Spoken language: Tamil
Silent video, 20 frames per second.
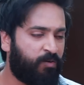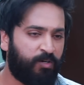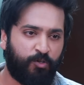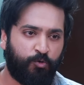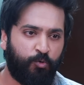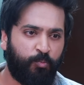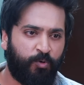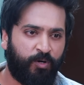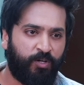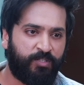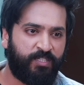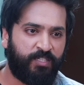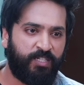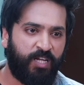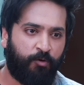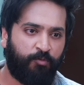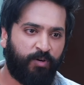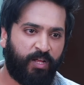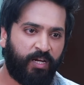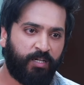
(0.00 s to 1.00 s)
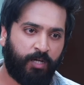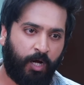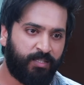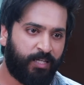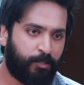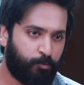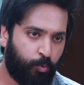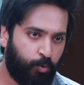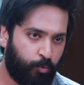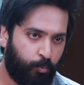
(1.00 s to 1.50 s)
ரூமுக்குள்ள நின்னு அவளாவே
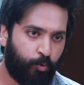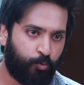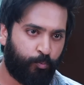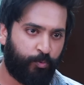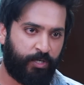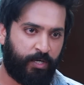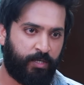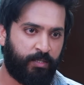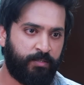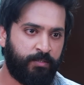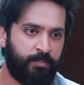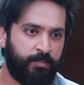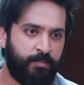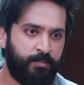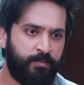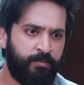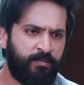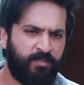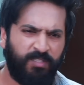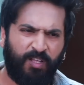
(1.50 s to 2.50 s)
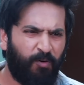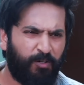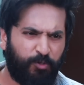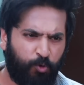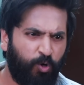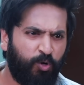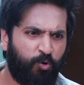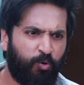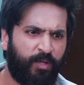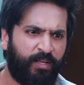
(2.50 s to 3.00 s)
காதுல தோடு போட்டுக்கிட்டா நான் அவளை
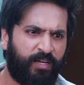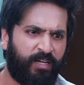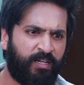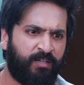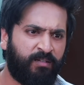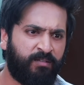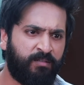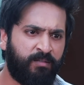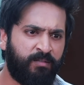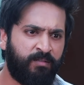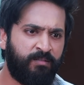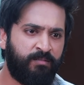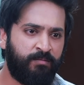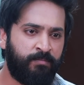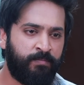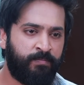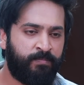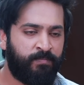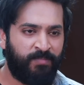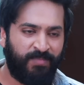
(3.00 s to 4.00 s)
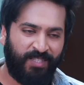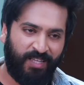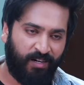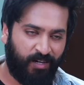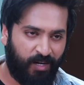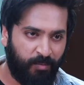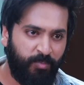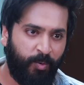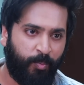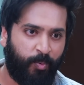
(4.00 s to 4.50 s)
தொடக்கூட இல்ல என்ன
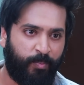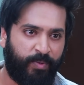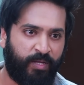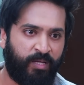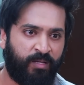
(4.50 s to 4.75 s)
நம்பு